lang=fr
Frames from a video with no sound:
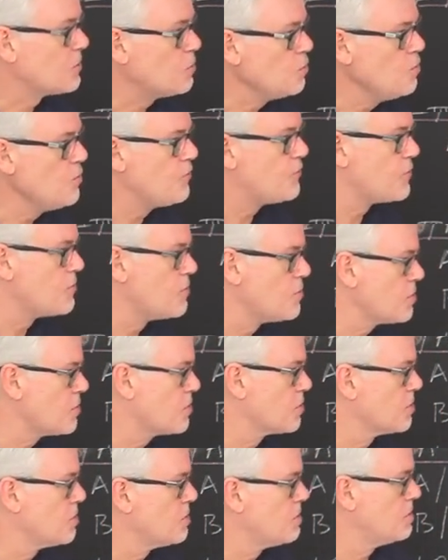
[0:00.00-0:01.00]
atouts font
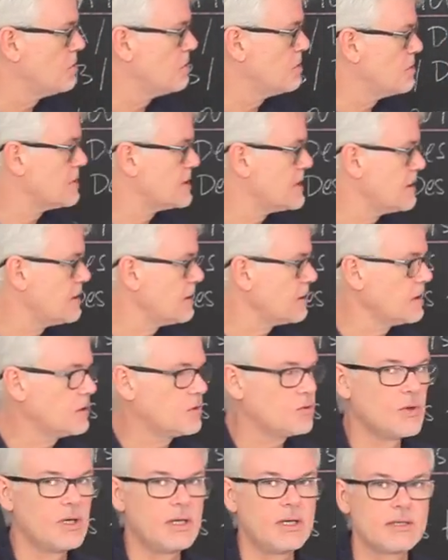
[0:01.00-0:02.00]
que ces
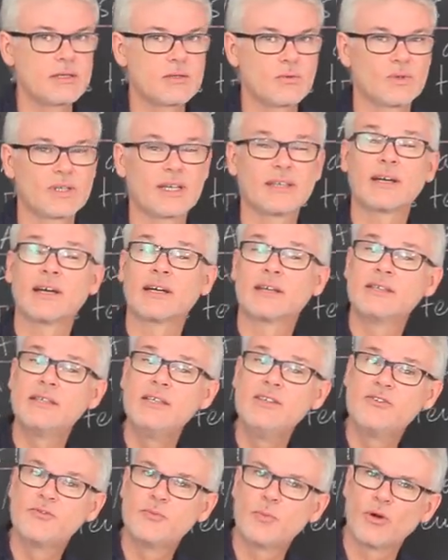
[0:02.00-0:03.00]
territoires sont
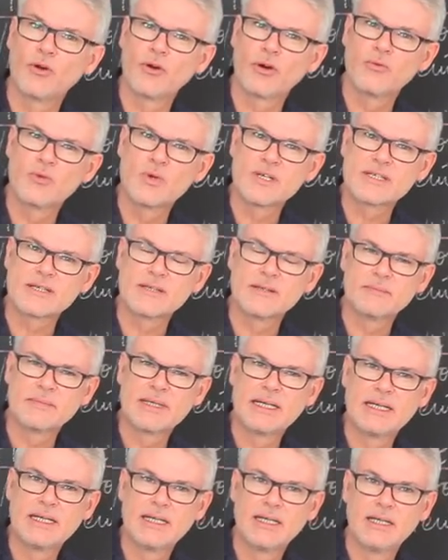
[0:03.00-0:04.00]
attractifs pour leurs voisins.
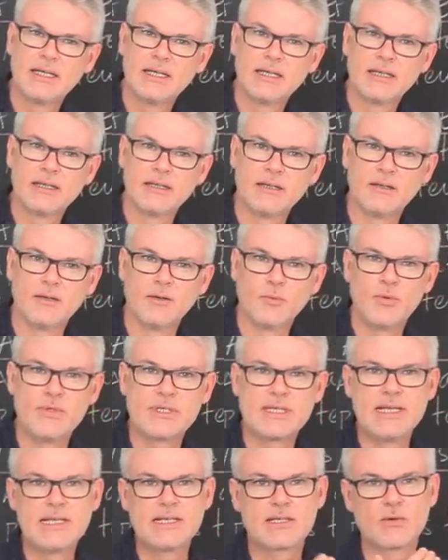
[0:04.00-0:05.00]
Euh,
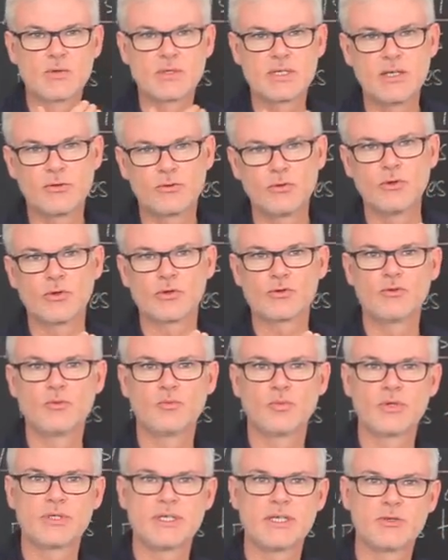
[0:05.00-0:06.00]
puisqu'il se situe dans
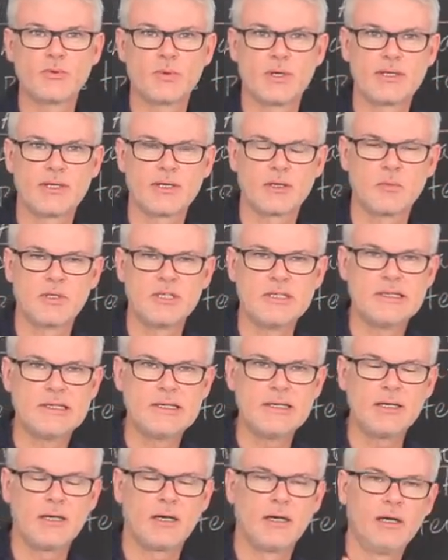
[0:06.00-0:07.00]
une position
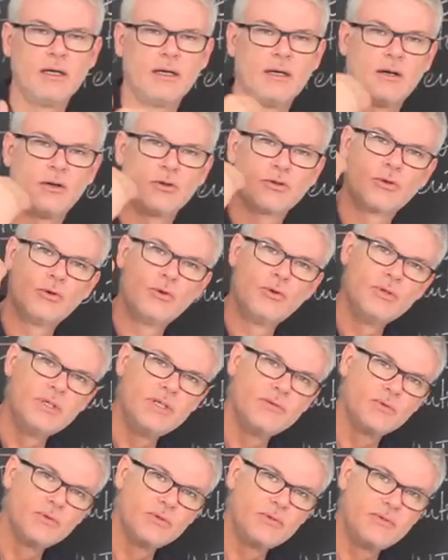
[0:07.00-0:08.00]
intermédiaire entre le
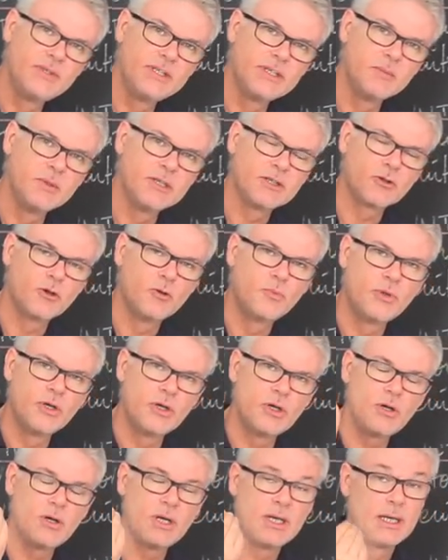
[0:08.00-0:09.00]
niveau de vie des
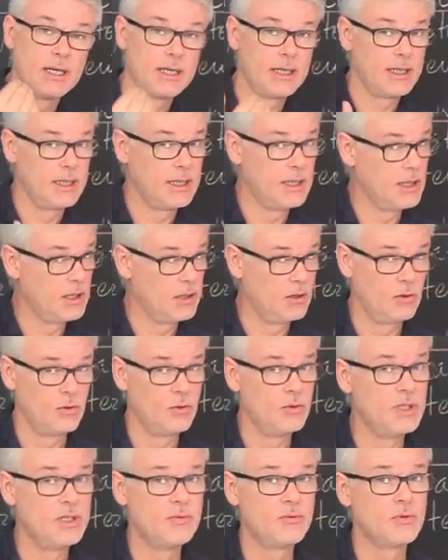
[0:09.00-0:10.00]
métropoles et
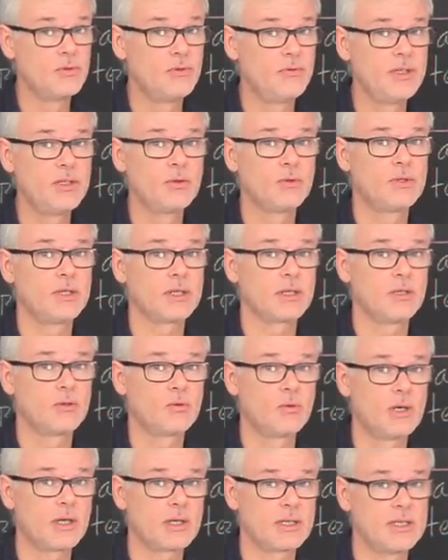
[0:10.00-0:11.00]
le niveau de vie de
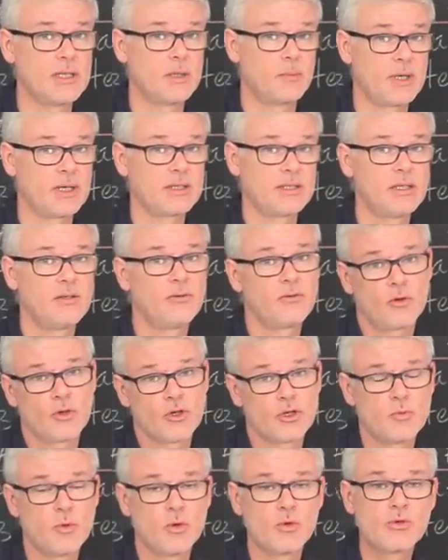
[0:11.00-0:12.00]
territoires qui appartiennent
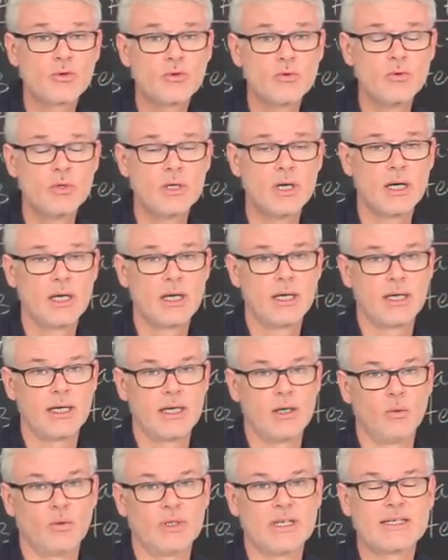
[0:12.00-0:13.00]
franchement au sud.
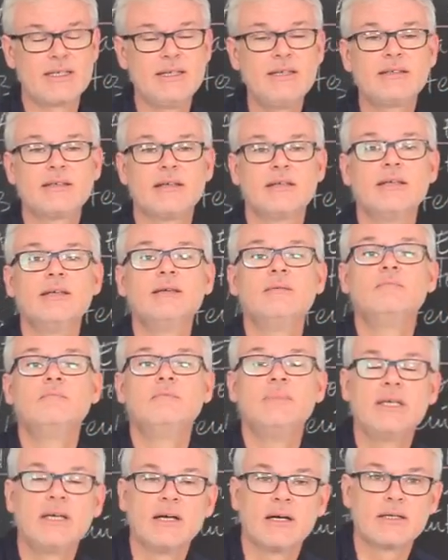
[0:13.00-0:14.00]
Et on assiste à des
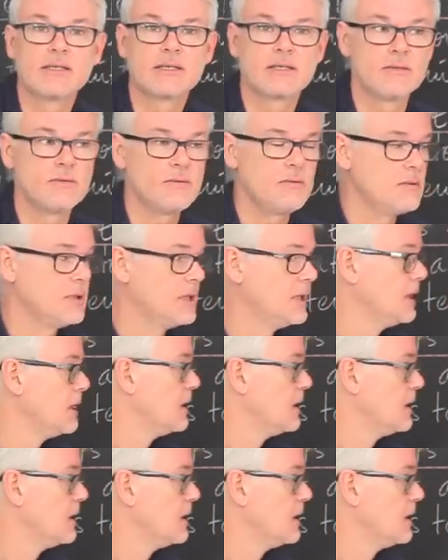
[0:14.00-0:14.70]
migrations